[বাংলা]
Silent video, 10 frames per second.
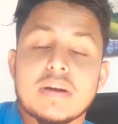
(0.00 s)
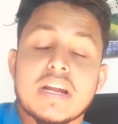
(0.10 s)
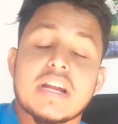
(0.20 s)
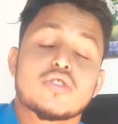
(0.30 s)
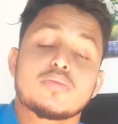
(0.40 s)
বা
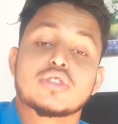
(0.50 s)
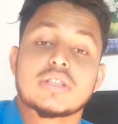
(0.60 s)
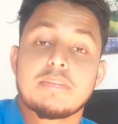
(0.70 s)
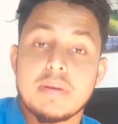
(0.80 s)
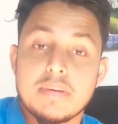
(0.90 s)
নানান
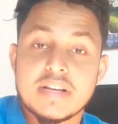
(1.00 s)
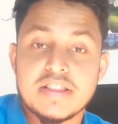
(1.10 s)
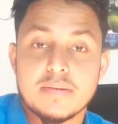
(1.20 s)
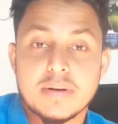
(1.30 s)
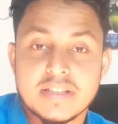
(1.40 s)
সমস্যা ভেবে
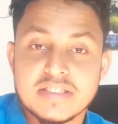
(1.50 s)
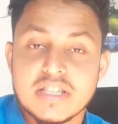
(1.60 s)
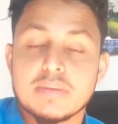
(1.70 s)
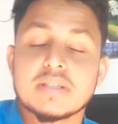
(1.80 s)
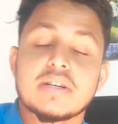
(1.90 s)
যাইতে
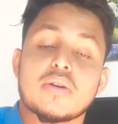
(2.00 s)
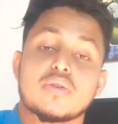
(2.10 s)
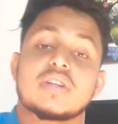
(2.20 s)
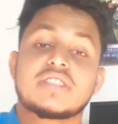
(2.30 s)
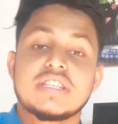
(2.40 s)
পারতেছেন না বা যাওয়ার
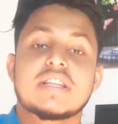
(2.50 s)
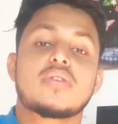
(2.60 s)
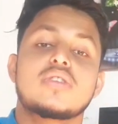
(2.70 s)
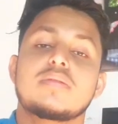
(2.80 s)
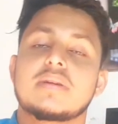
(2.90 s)
কথা চিন্তা
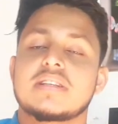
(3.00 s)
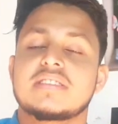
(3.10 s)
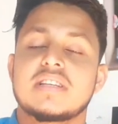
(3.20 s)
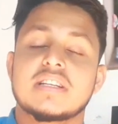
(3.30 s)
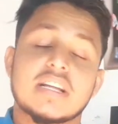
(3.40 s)
করতে
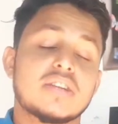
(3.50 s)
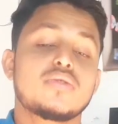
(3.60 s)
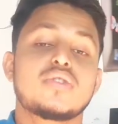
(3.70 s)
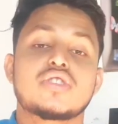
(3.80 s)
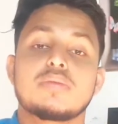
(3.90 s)
পারতেছেন না তাদের
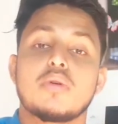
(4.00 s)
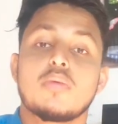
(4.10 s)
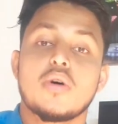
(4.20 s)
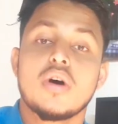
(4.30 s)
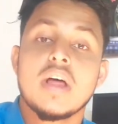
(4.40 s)
উদ্দেশ্যে
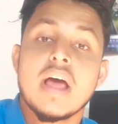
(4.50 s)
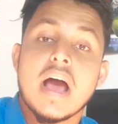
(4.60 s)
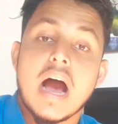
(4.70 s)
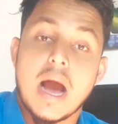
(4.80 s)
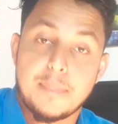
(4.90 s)
বলবো
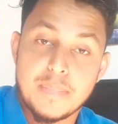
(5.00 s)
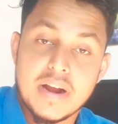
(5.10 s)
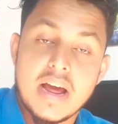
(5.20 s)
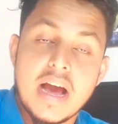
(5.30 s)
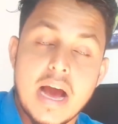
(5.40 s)

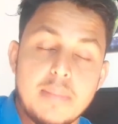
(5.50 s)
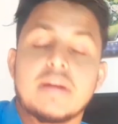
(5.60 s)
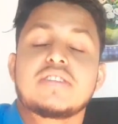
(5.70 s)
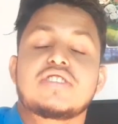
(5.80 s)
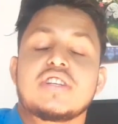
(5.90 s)
আপনারা
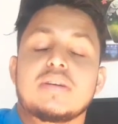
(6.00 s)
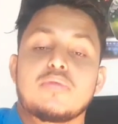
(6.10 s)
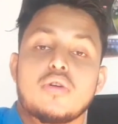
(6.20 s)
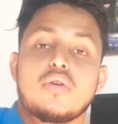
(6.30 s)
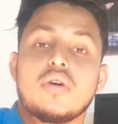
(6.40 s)
আমার দৃষ্টিতে
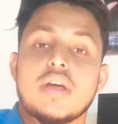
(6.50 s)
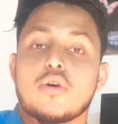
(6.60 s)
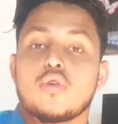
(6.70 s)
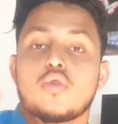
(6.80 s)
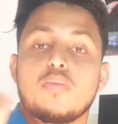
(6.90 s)
মনে হয়
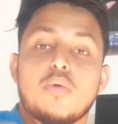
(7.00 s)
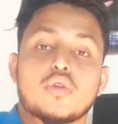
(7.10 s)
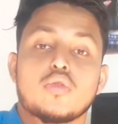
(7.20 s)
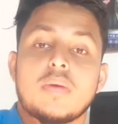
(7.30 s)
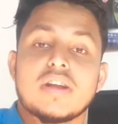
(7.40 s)
এখন খুব
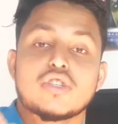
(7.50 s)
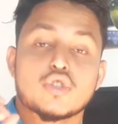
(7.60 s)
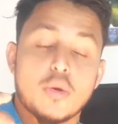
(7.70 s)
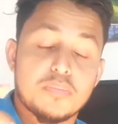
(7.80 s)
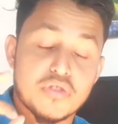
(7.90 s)
বর্তমানে
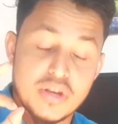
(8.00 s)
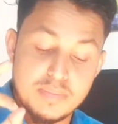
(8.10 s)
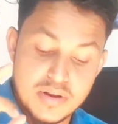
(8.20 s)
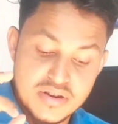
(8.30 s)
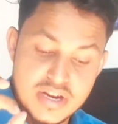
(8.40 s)

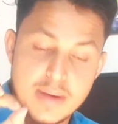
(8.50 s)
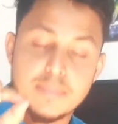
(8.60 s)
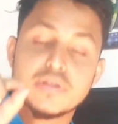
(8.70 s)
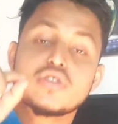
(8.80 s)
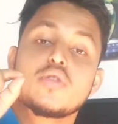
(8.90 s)
সবচেয়ে বেশি
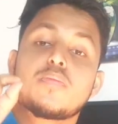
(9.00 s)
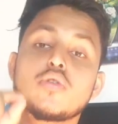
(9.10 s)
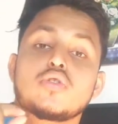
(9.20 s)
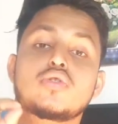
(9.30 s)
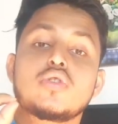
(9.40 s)
আপনাদের জন্য
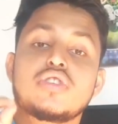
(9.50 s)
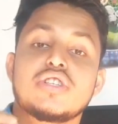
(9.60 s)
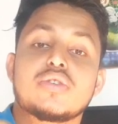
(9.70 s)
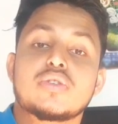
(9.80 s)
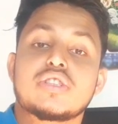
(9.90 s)
প্রযোজ্য
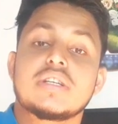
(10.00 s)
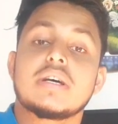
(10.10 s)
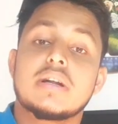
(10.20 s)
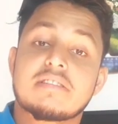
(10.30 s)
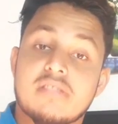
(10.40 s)
জিনিস হচ্ছে
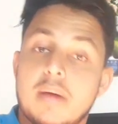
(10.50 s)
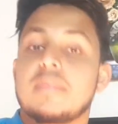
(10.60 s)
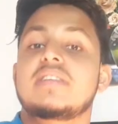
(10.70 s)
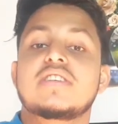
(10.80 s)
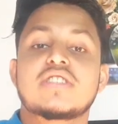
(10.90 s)

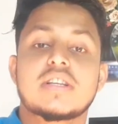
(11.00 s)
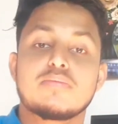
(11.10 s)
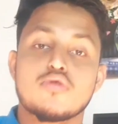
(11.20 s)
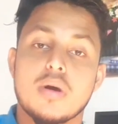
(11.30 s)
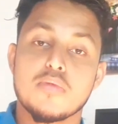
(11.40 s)
ট্রাভেলসের সাথে
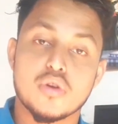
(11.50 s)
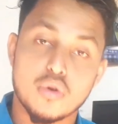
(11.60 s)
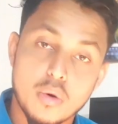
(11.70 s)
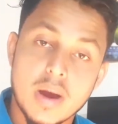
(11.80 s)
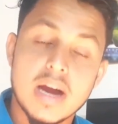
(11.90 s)
মুখামুখি
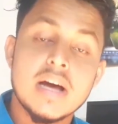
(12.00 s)
হওয়া